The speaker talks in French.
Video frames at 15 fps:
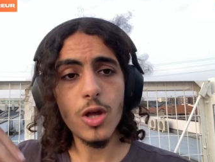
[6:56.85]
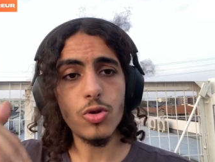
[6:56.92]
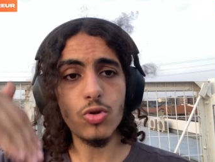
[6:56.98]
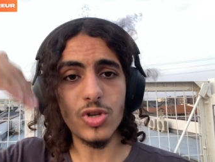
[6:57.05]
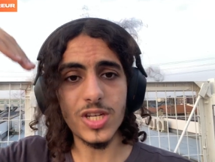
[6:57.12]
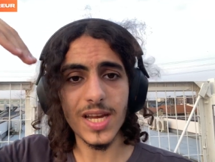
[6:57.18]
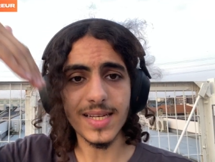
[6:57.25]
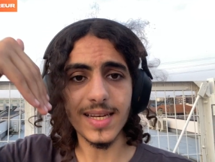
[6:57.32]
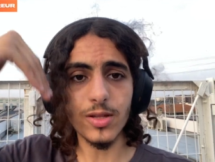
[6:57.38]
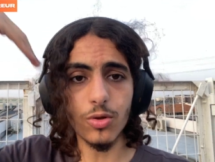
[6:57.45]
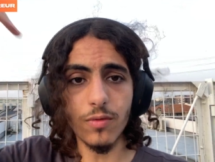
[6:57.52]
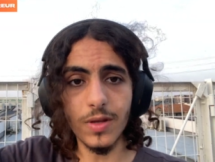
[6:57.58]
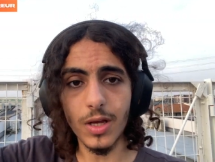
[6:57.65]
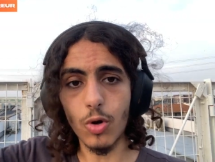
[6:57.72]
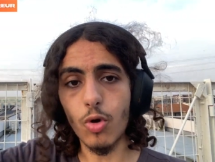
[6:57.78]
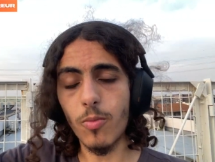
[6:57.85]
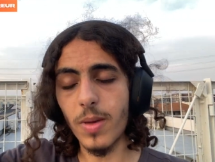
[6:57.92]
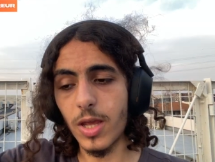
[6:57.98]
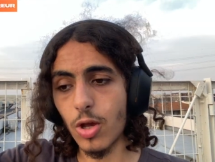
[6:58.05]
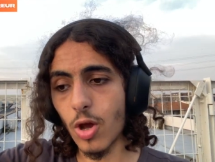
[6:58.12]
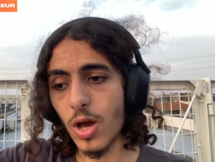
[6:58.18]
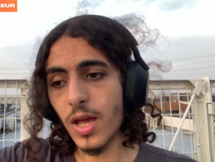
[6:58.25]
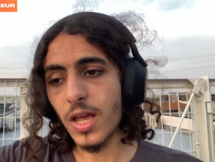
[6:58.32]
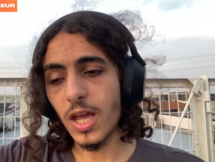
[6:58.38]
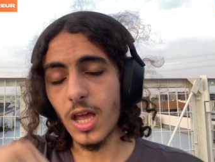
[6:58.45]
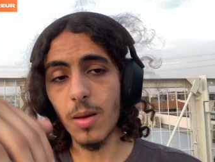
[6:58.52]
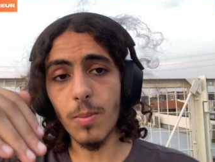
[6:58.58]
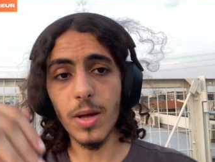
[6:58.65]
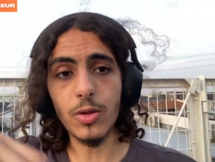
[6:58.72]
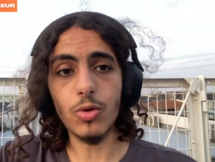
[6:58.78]
tu cherches à devenir le meilleur,
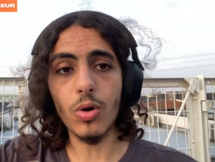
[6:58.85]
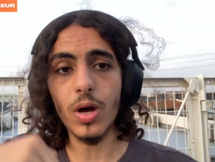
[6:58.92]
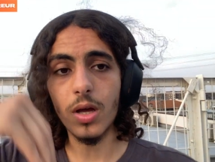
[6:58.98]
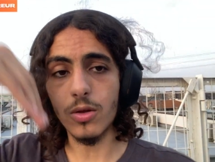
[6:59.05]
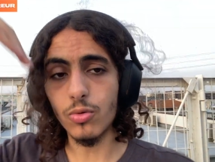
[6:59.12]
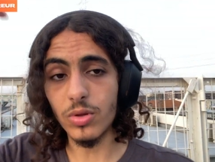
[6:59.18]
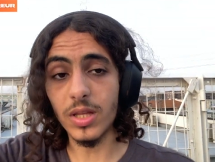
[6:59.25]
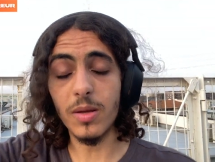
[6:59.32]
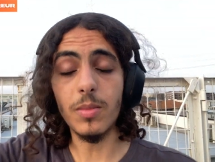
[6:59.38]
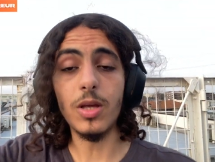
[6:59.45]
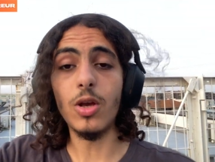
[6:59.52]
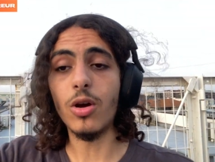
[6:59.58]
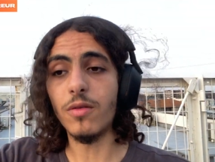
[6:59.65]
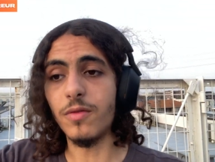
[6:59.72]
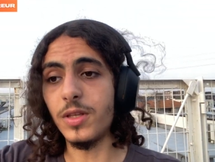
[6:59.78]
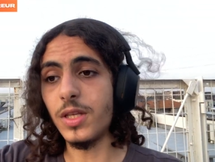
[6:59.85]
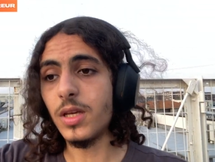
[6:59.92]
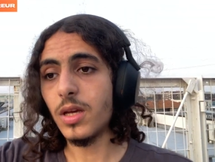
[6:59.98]
eh ben, tu auras une des meilleures vies,